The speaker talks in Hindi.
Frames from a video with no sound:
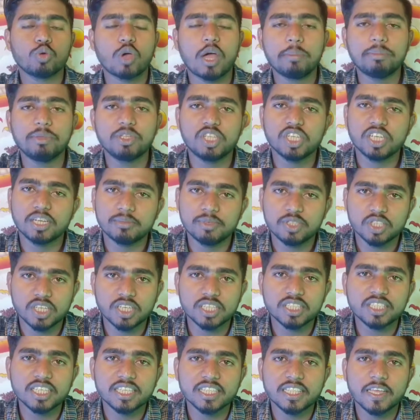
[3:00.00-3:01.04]
तो आप नीचे कमेंट
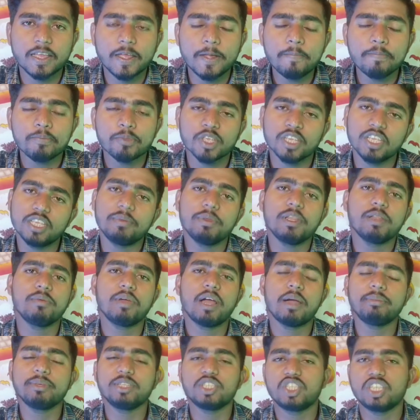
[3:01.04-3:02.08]
कर सकते हैं या फिर हमें
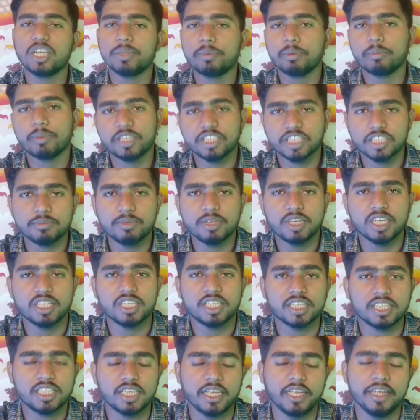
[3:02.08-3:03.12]
आप इंस्टा पे मैसेज भी कर
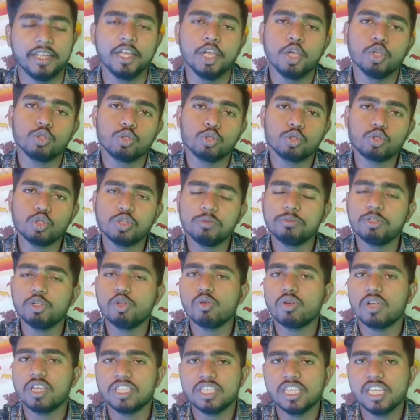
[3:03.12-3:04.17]
सकते हैं तो दोस्तों
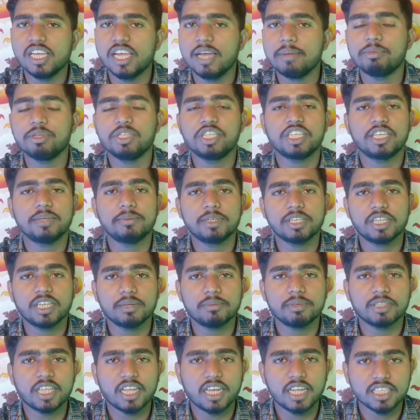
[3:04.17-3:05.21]
वीडियो कैसी लगा नीचे कमेंट करके
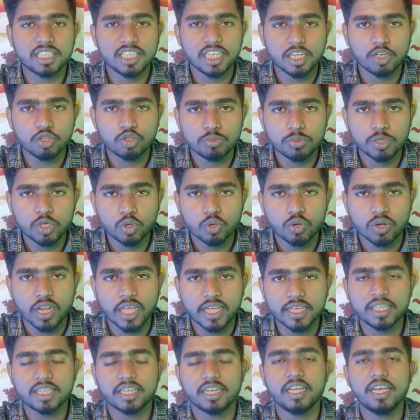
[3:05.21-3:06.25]
बताना अच्छी लगे तो वीडियो को
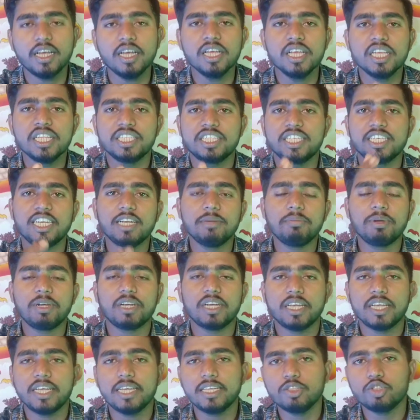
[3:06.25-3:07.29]
लाइक करना चैनल पर
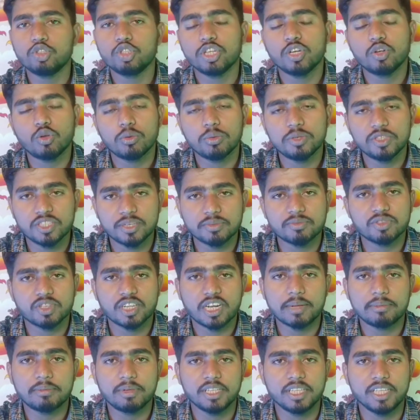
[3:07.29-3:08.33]
नए हैं तो चैनल को भी
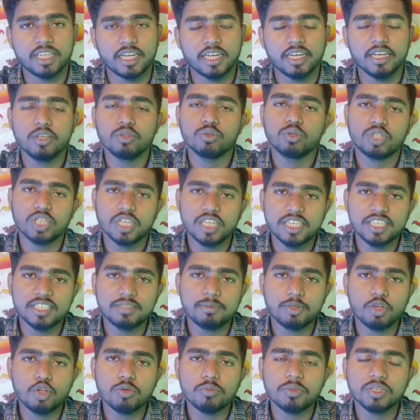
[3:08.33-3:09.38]
सब्सक्राइब कर देना तो चलिए इस
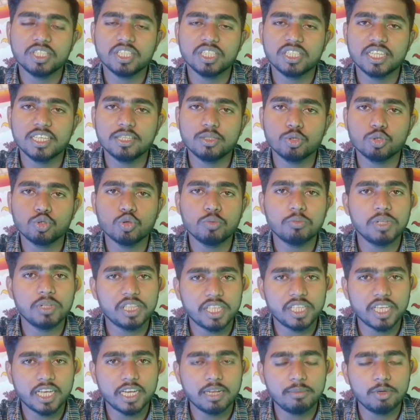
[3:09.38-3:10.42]
वीडियो में बस इतना ही दोस्तों
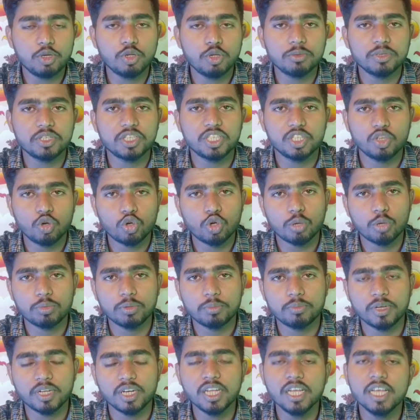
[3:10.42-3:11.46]
मिलते हैं अगले वीडियो में किसी और
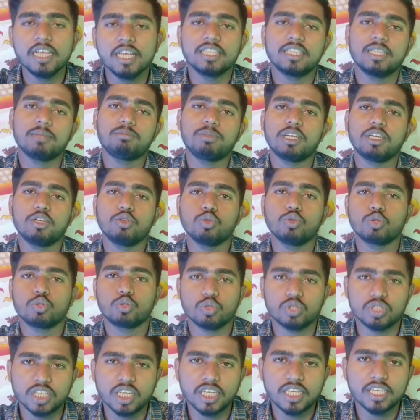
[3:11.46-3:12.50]
टॉपिक पर तब तक के
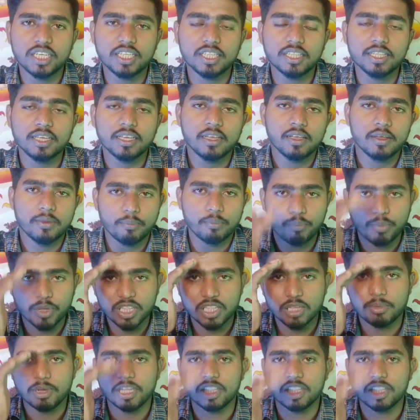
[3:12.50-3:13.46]
दोस्तों जय हिंद बंदे